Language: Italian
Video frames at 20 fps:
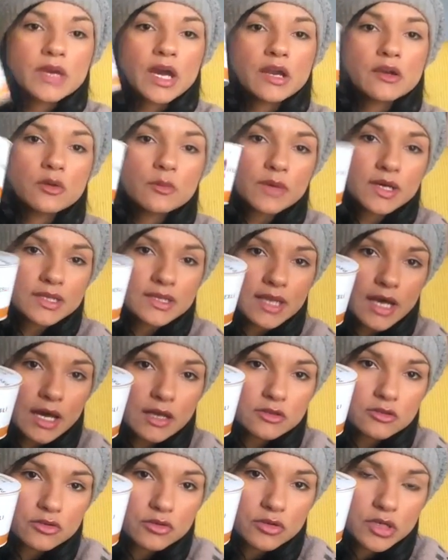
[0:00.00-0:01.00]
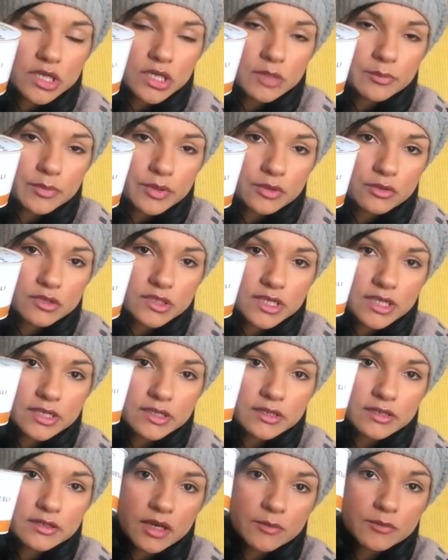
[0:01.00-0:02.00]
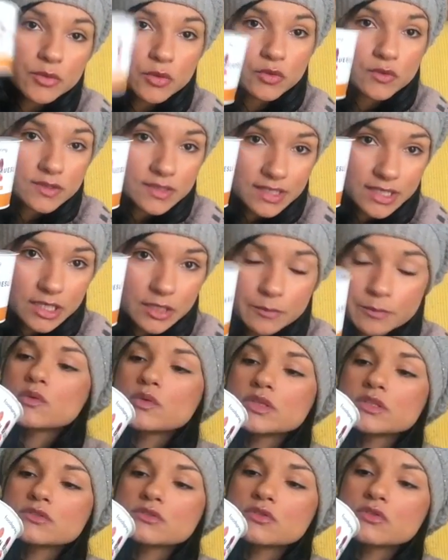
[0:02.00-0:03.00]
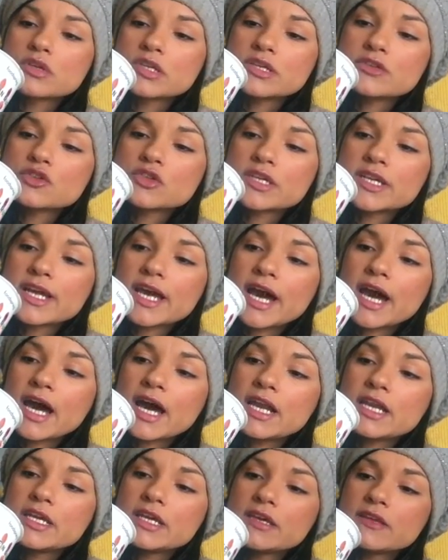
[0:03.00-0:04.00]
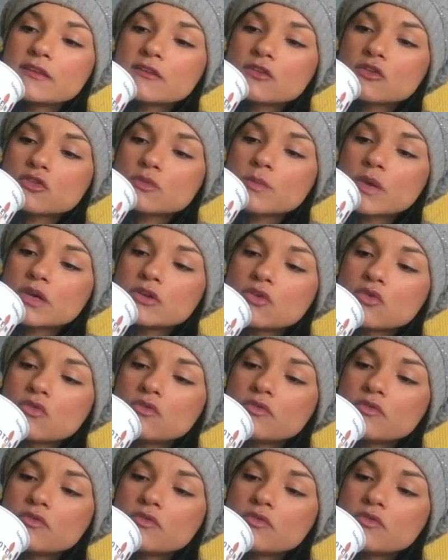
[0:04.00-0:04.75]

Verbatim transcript: mi hanno mandato il protein muesli questo con i cereali se non sbaglio